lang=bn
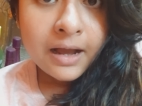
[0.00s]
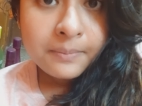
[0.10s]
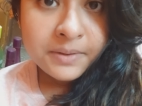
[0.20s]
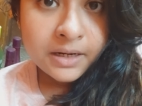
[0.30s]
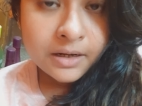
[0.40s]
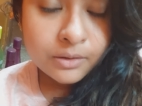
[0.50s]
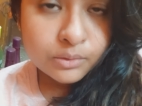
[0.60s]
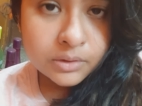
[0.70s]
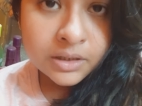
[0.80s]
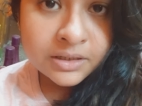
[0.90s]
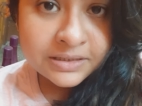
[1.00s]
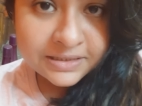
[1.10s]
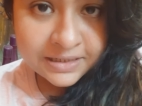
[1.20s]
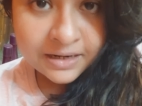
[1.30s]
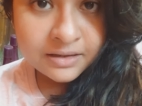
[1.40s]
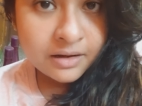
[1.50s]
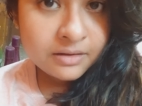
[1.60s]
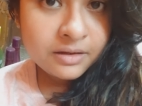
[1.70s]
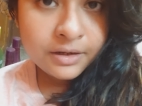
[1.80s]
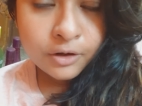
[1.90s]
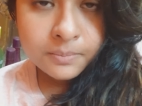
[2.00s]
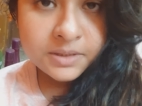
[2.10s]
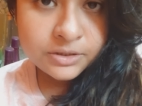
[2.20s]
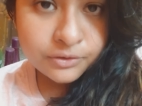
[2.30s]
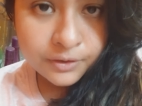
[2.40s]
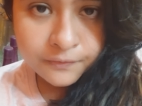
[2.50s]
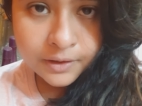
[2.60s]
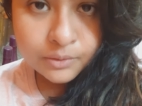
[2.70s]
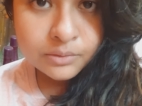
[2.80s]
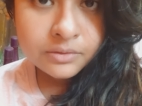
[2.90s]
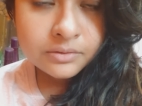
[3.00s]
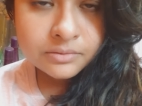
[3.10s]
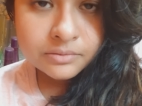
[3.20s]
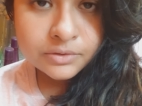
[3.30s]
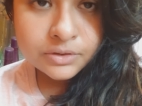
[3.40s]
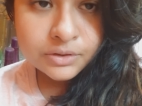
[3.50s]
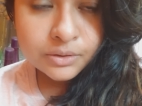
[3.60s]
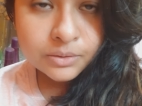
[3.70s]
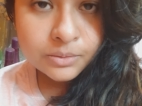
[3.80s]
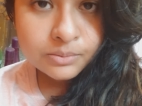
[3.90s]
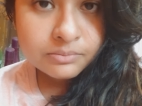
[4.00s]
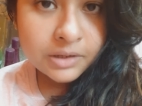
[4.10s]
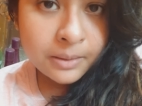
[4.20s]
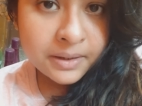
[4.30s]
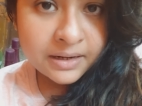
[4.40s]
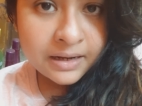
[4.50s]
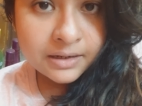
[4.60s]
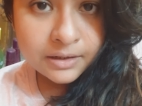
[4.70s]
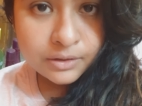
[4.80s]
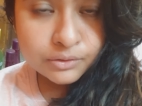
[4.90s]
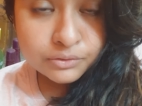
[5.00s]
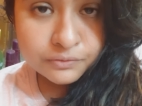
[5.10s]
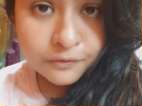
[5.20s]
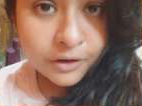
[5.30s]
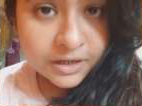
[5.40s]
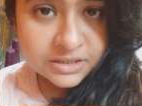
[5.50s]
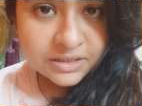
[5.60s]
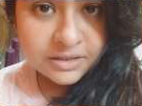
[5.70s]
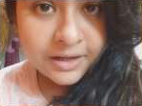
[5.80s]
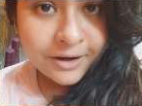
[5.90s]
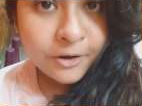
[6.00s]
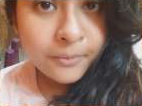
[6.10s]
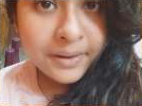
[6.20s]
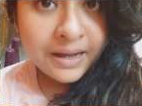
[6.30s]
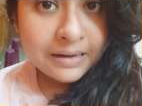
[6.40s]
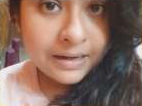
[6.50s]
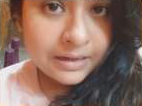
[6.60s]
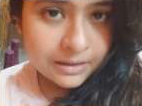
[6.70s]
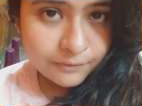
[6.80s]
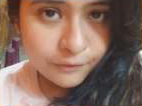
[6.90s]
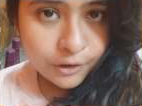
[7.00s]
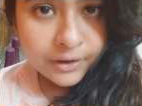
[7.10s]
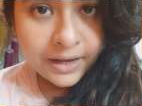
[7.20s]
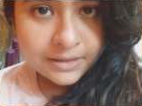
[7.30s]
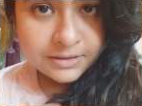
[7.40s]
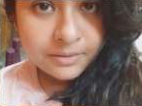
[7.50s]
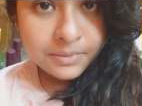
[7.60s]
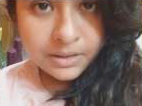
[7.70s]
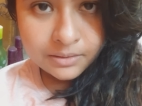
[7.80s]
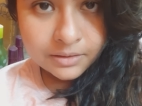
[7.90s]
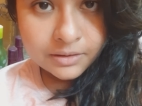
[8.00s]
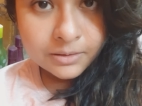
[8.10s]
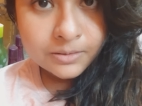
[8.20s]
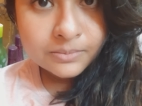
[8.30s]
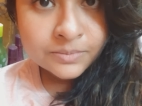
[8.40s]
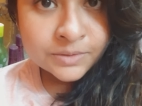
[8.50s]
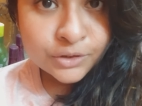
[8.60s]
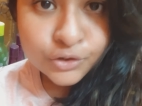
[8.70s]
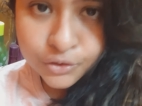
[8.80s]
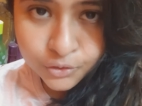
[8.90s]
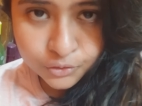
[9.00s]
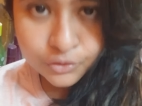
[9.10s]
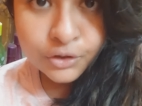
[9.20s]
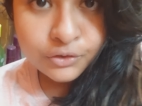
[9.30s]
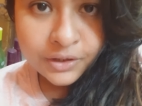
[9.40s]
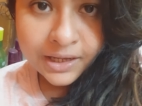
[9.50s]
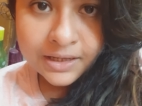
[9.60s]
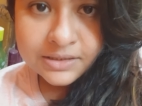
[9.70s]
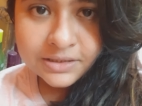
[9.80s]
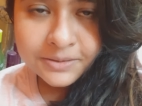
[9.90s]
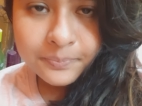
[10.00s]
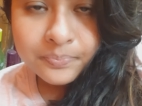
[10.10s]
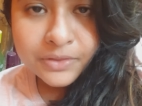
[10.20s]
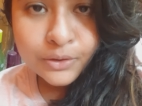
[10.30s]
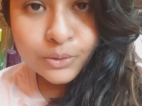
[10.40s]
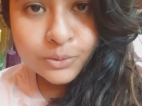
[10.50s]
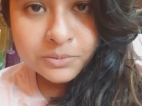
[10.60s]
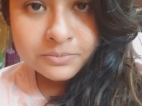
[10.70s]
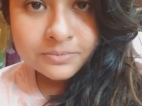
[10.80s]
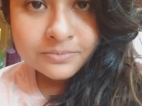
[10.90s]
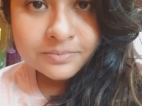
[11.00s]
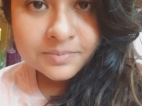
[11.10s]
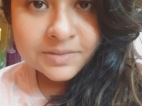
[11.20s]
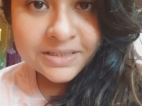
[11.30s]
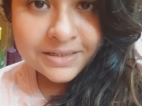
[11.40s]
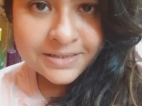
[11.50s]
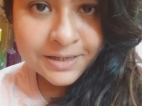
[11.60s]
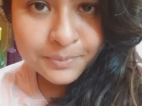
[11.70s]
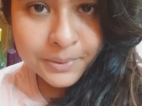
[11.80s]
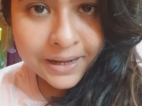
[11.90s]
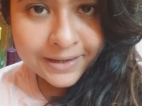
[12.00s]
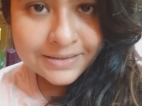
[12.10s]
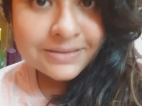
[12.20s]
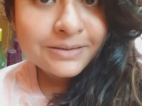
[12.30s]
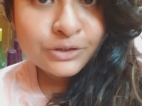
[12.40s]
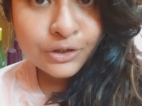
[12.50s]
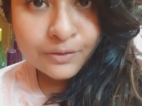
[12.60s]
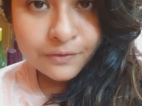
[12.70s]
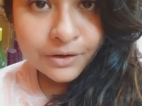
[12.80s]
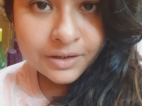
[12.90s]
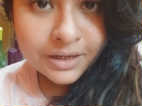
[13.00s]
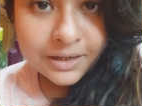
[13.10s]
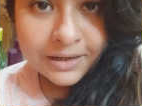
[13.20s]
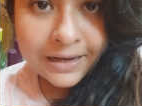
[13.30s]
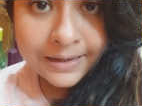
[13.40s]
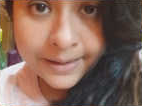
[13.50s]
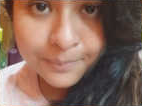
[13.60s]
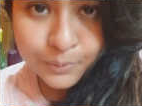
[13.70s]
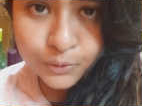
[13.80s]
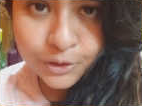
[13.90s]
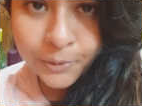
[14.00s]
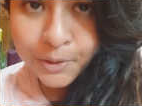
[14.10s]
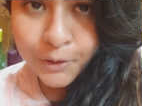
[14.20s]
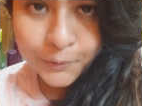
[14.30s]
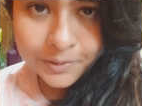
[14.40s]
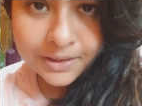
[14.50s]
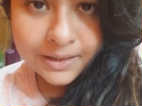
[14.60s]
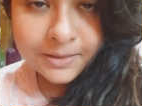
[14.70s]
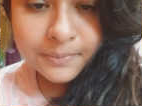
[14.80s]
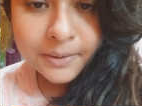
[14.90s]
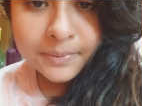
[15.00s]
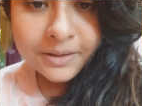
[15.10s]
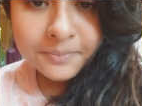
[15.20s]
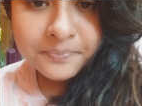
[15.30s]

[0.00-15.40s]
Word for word: আপনারাও ডিনার তাড়াতাড়ি কমপ্লিট করে ফেলুন সো আবার কালকে নতুন ব্লগের সাথে দেখা হবে আর কালকের ব্লগে একটা আমি নতুনত্ব রেখেছি তো সেটা সারপ্রাইজ যখন ব্লগটা কালকে আপলোড হবে তখনই দেখতে পাবেন